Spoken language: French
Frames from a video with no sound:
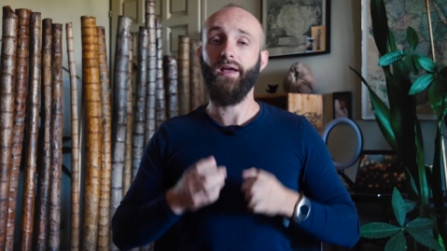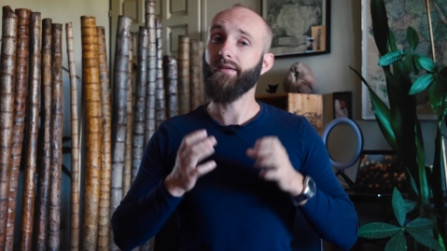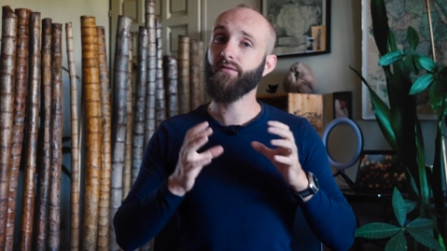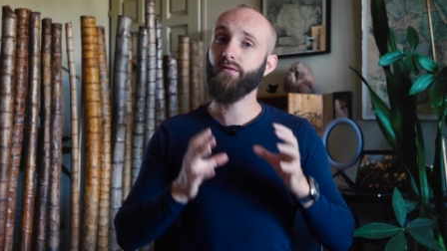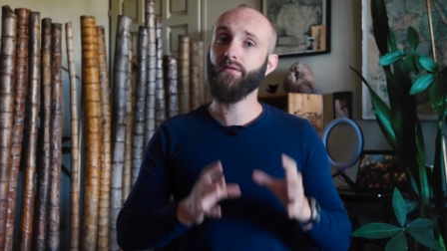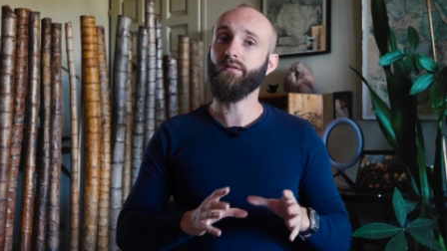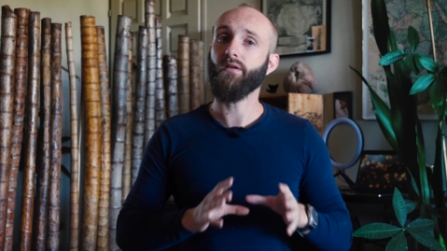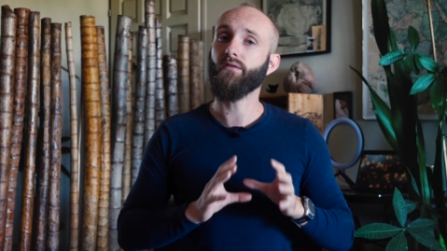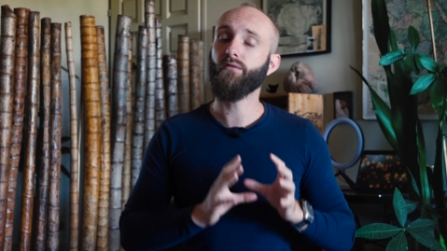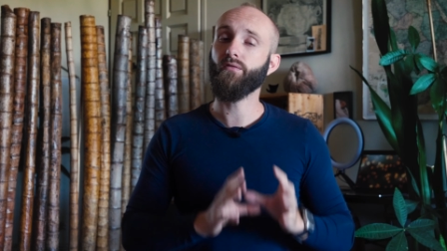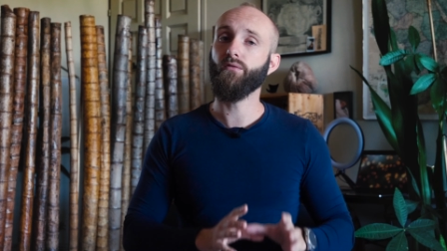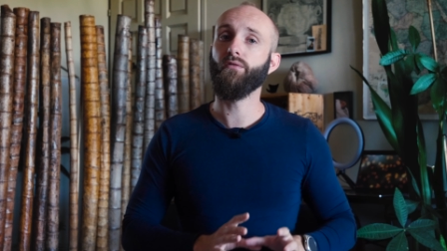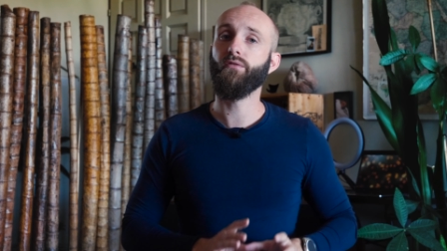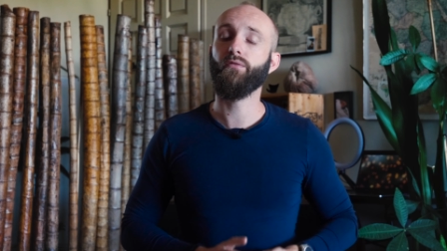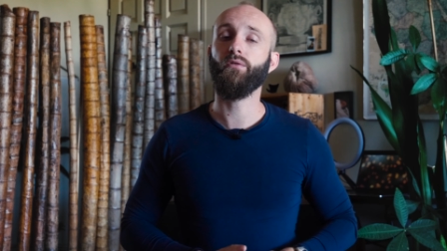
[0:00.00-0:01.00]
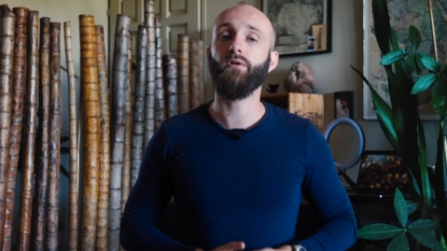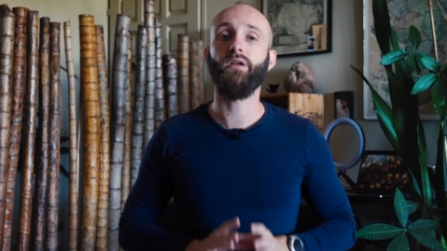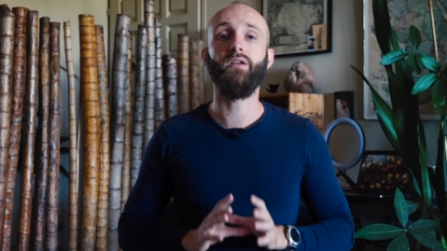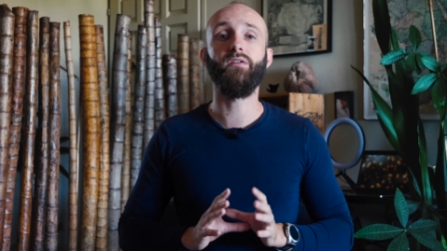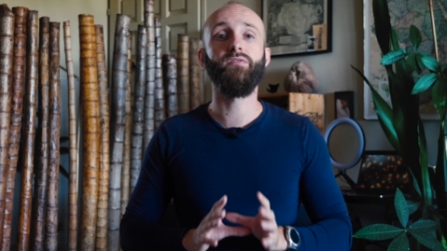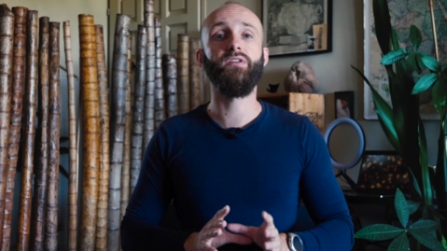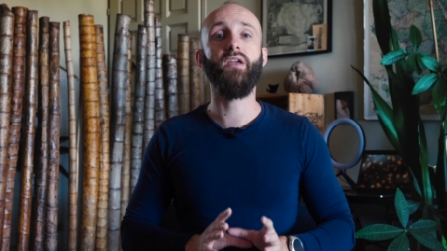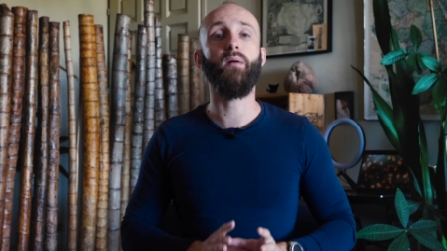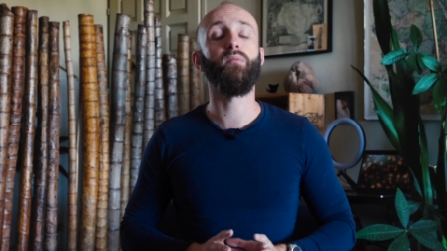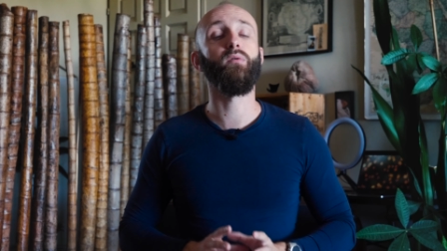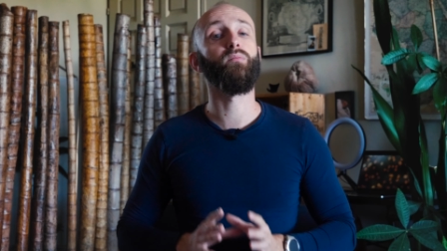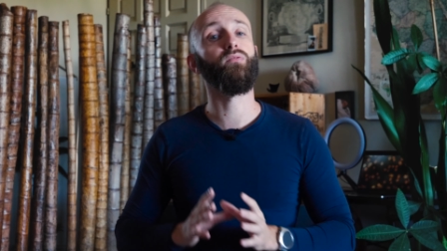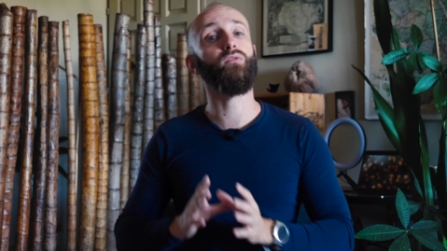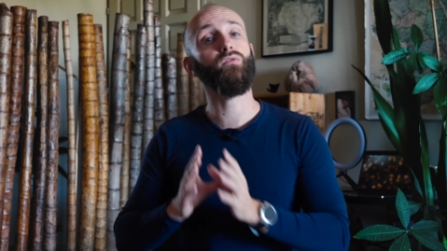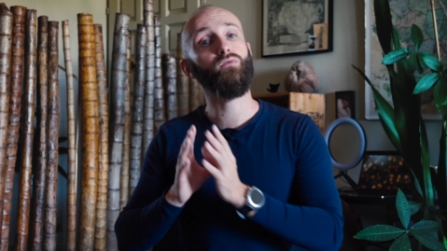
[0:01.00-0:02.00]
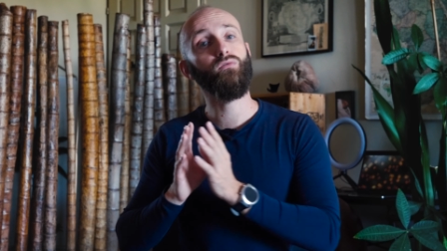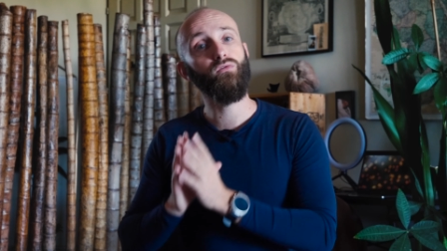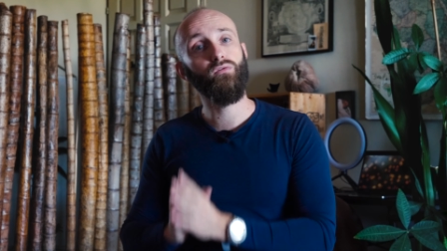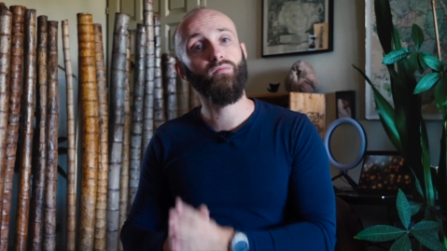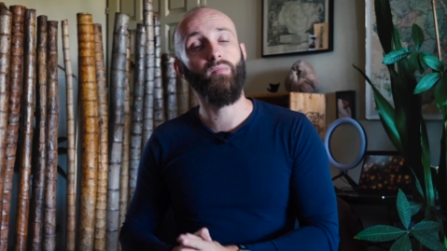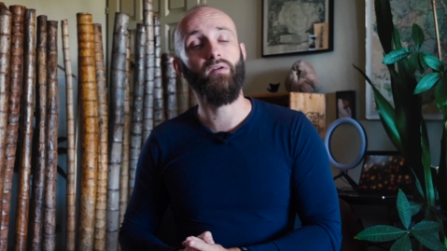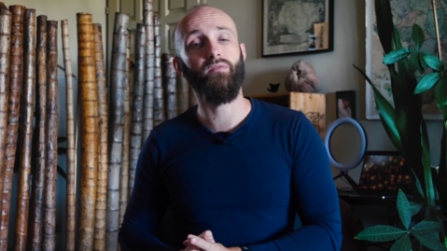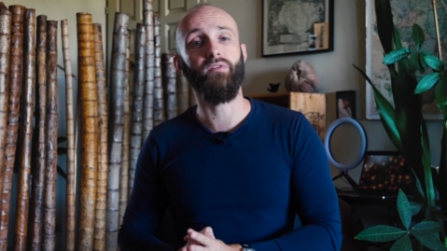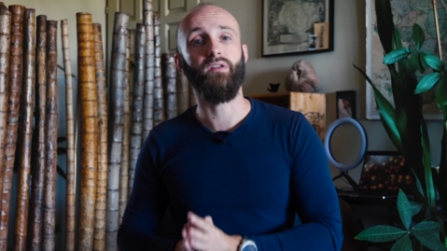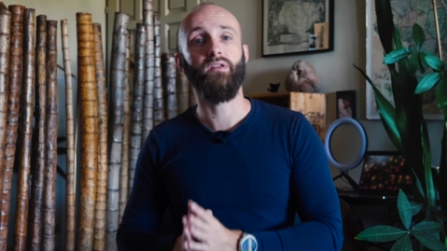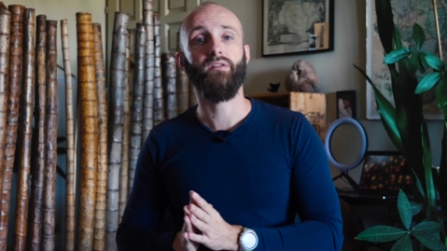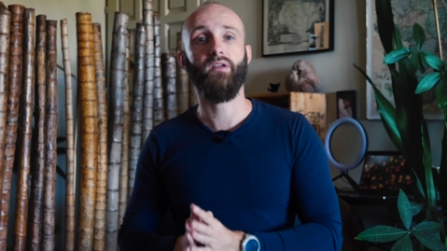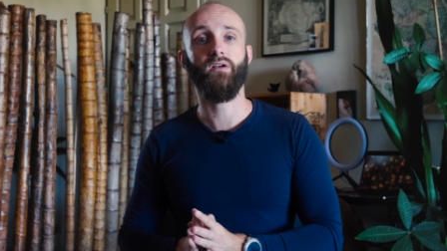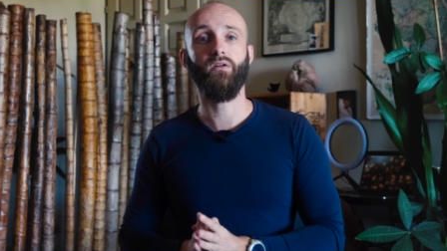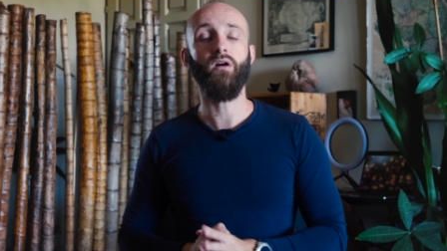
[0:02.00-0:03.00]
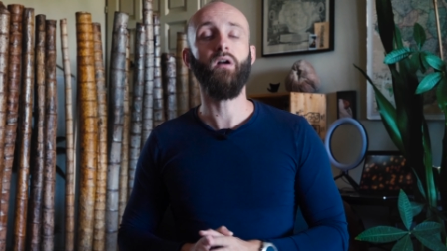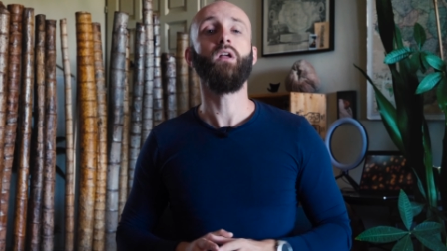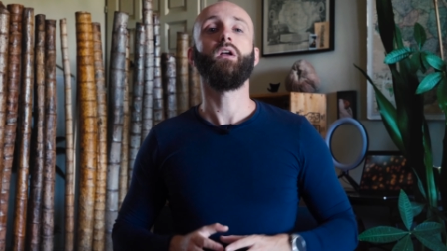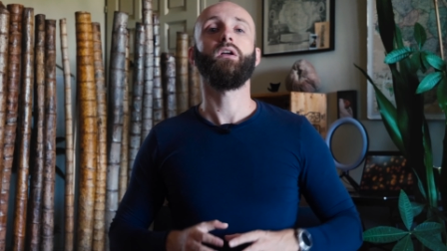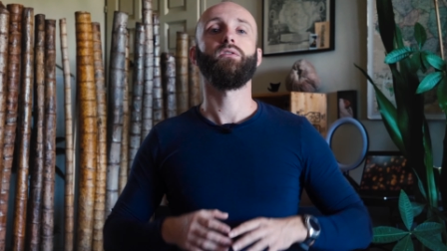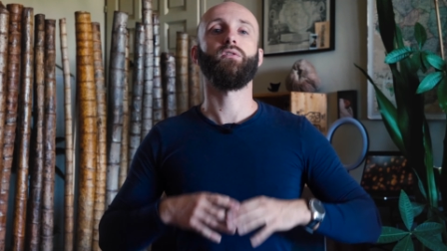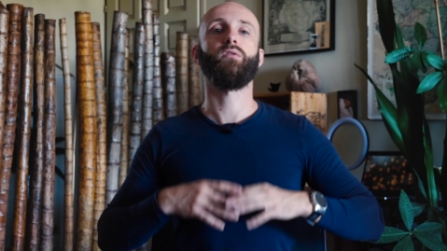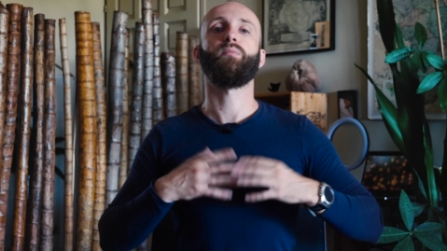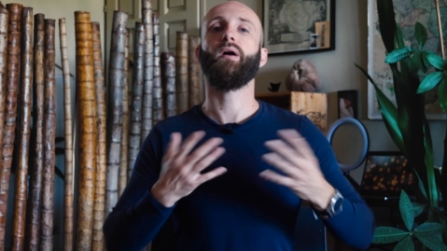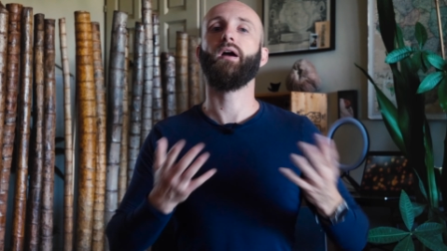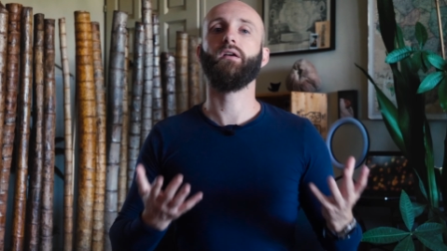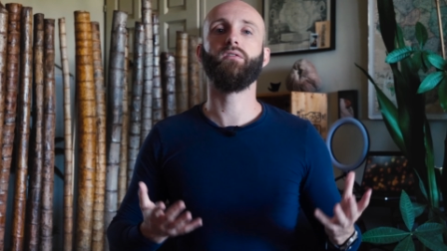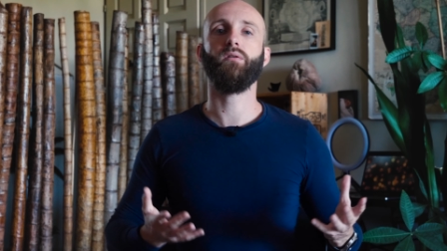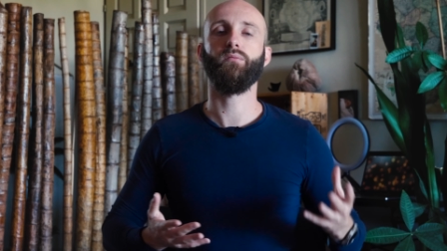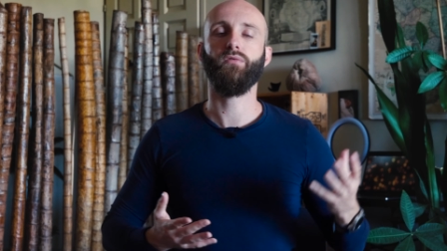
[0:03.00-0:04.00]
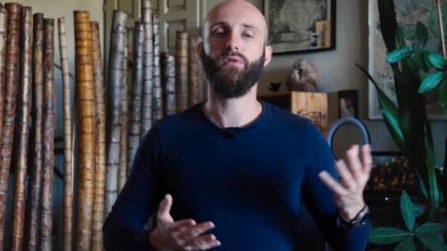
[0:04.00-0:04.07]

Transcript: est-ce que cette solution est viable pour toute ma vie D'accord Donc par exemple,